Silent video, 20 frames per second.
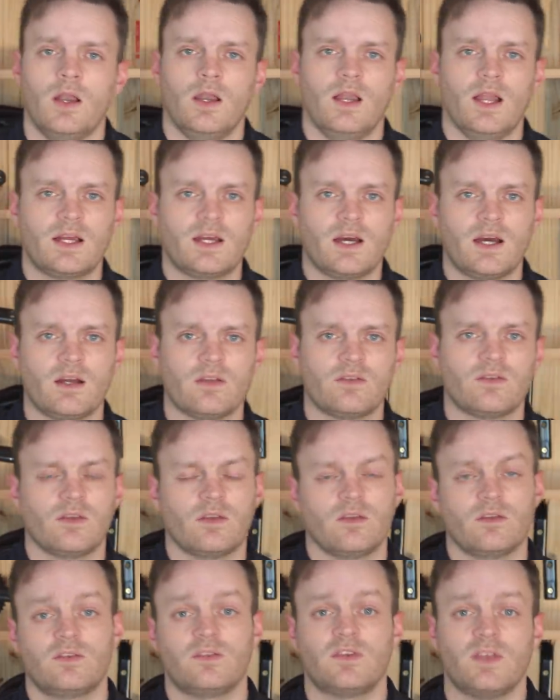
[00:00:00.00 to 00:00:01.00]
la
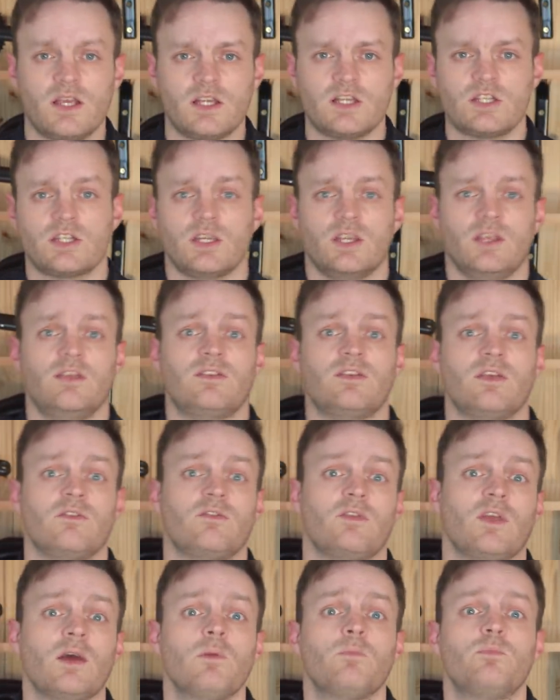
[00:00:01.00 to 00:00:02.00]
crasse sèche et ça
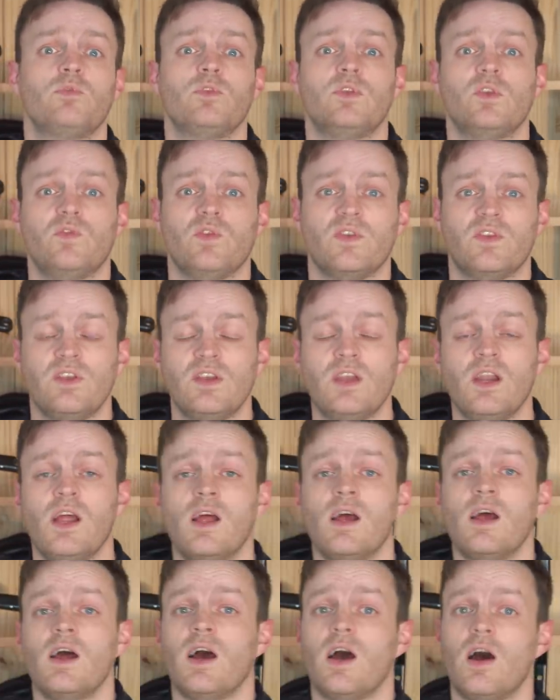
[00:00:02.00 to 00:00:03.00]
devient plus difficile
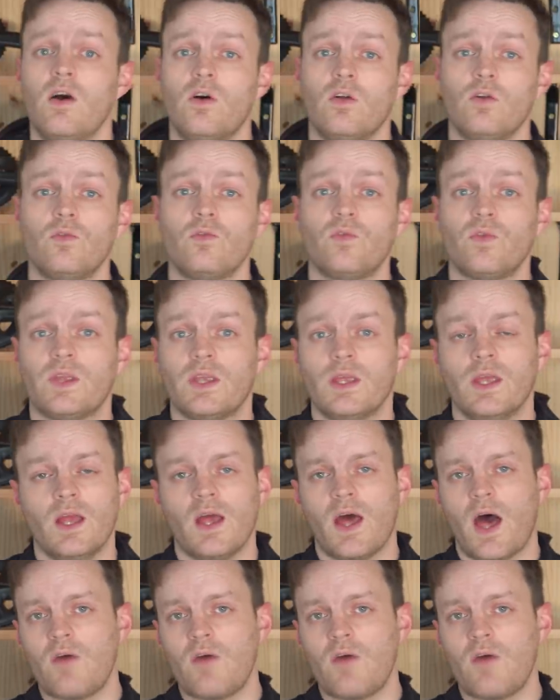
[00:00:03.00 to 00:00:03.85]
à enlever.